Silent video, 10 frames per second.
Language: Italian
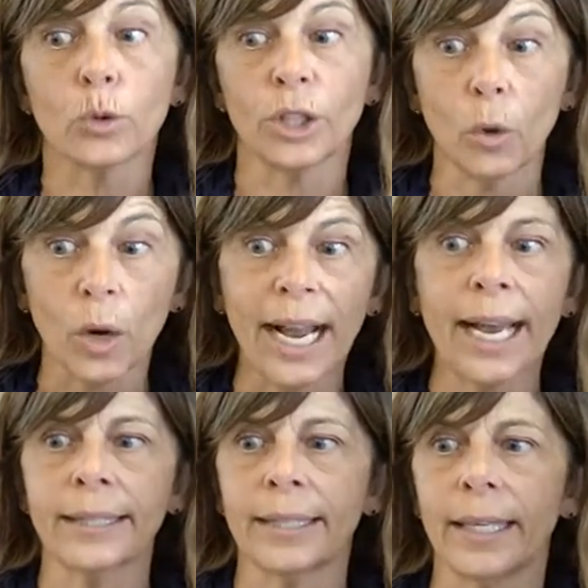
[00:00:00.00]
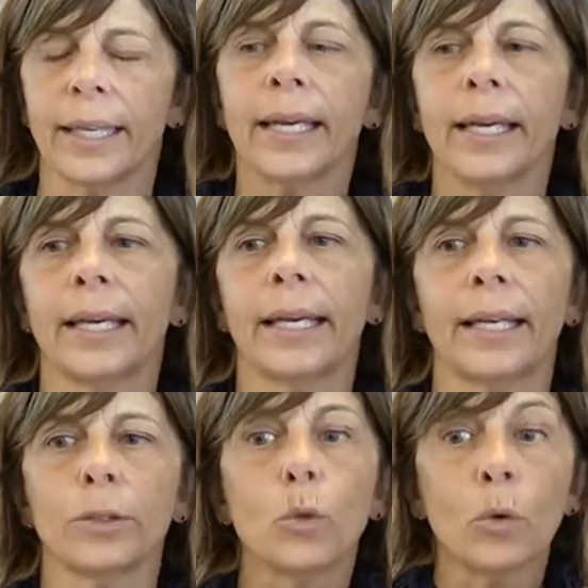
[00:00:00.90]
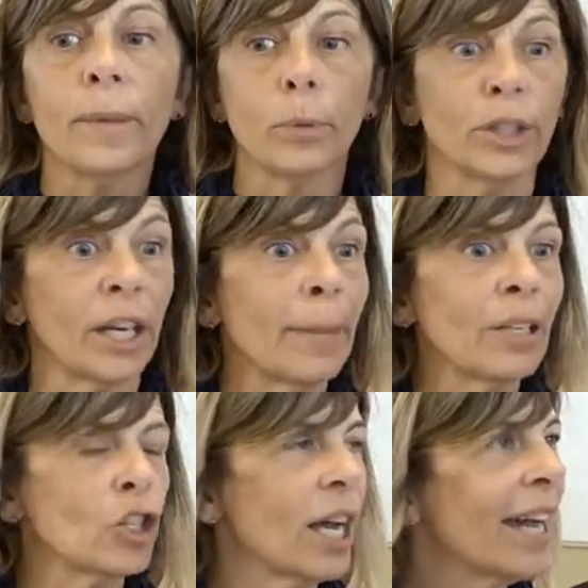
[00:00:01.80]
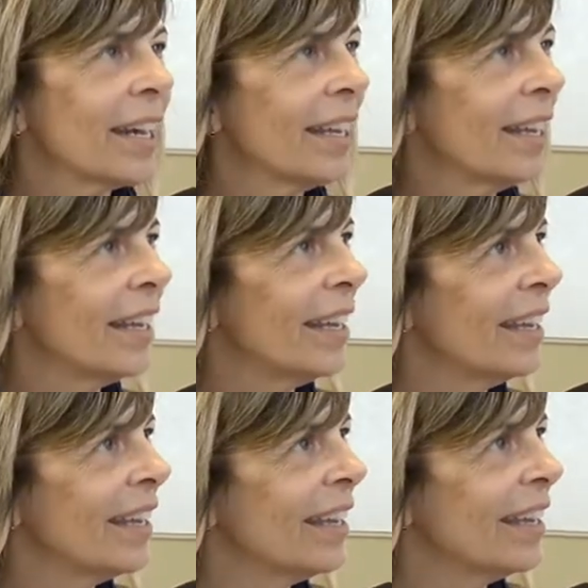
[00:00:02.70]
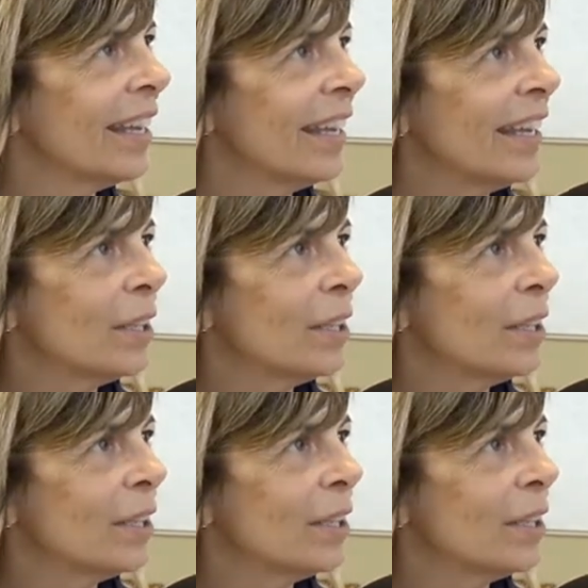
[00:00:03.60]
di locande eh, dove poter mangiare eh,